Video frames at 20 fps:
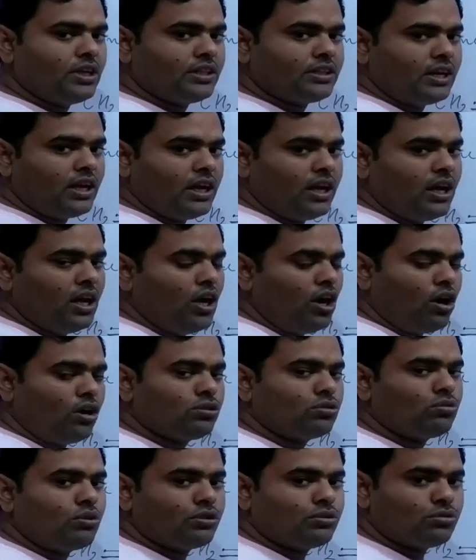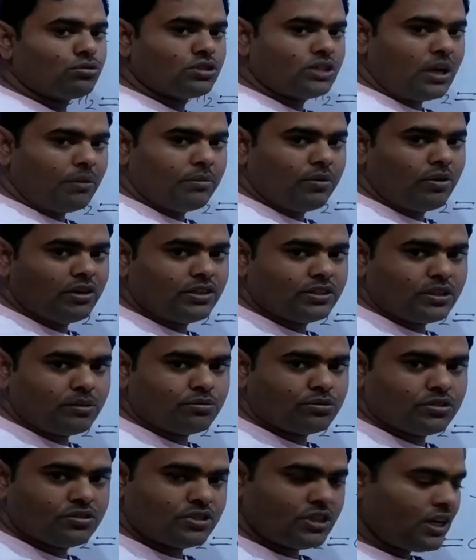जाता है और तुरंत उस सामने वाले
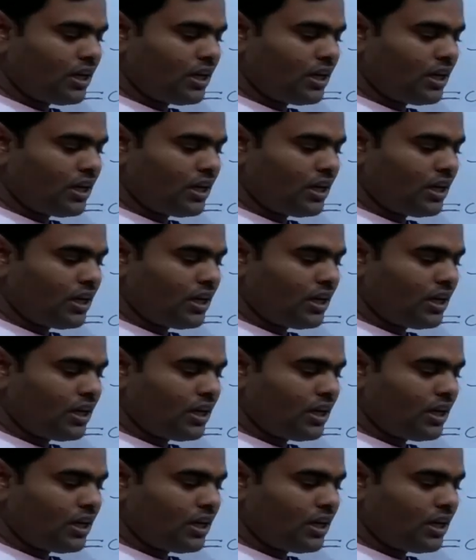सब्सटेंस से